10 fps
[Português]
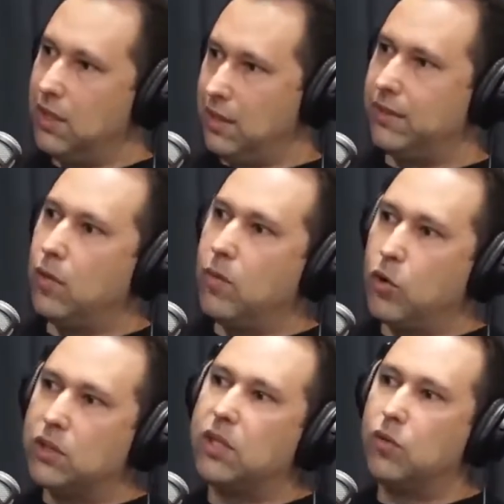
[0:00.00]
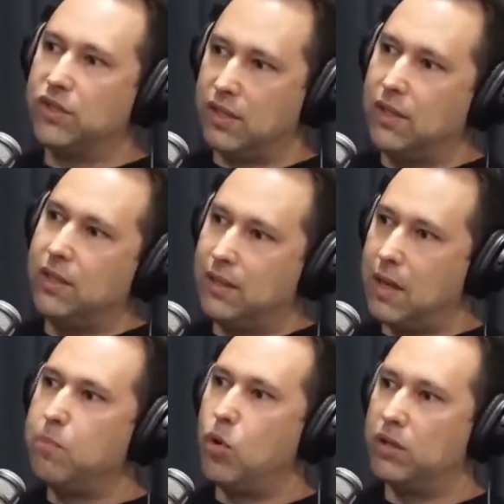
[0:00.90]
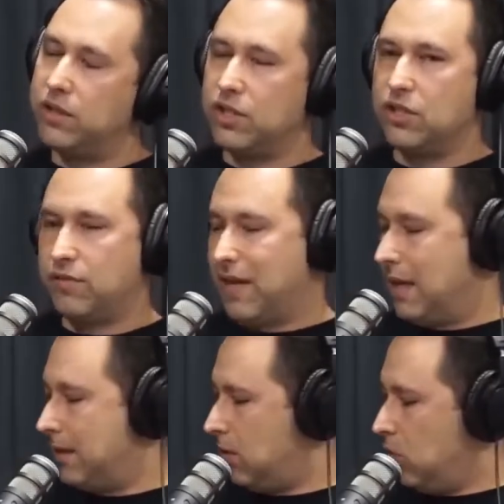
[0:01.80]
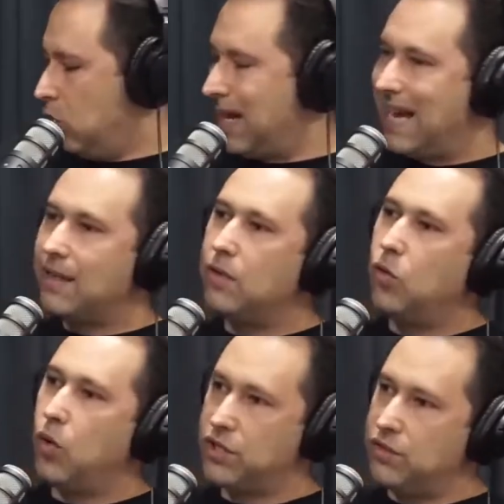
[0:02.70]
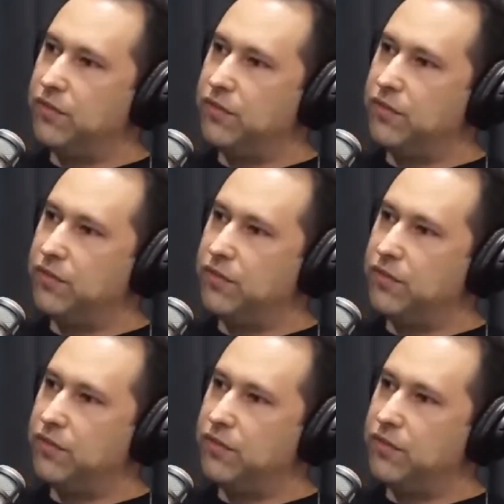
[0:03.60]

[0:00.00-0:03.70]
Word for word: E tem uma outra coisa que, que é importante a gente falar, né? O cara que não gosta de